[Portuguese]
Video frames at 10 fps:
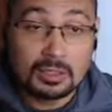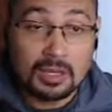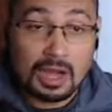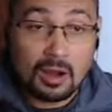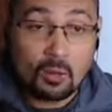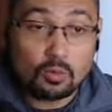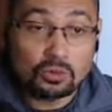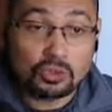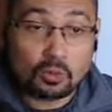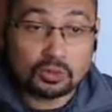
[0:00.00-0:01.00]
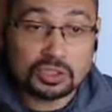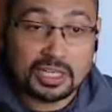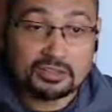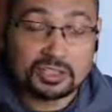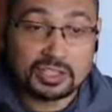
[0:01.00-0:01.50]
Alguns
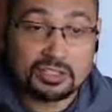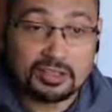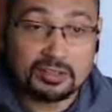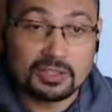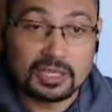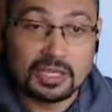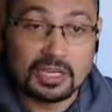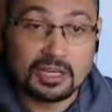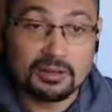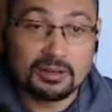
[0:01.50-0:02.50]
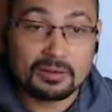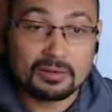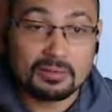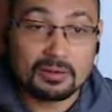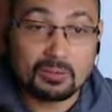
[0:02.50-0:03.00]
conselhos aqui, ó. É,
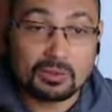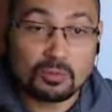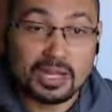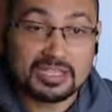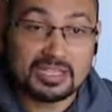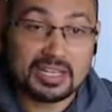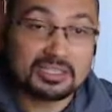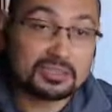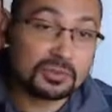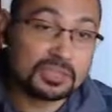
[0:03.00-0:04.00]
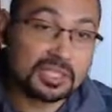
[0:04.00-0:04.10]
quanto mais ads você